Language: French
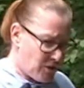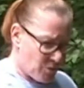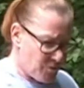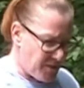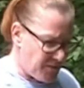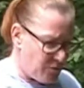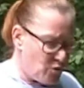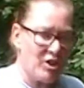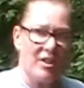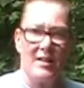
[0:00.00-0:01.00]
Comme vous avez
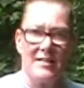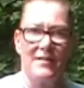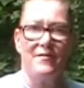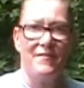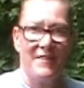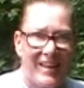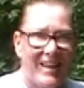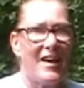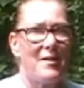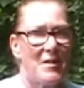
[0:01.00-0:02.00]
vu, j'ai cassé
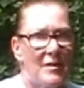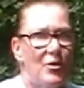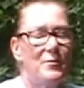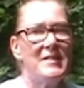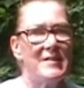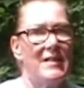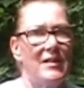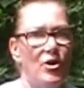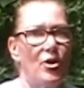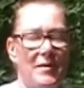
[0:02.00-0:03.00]
vraiment le
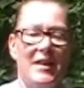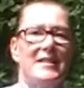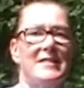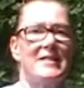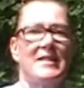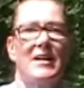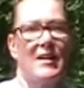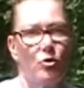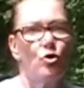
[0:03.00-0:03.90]
mycélium existant en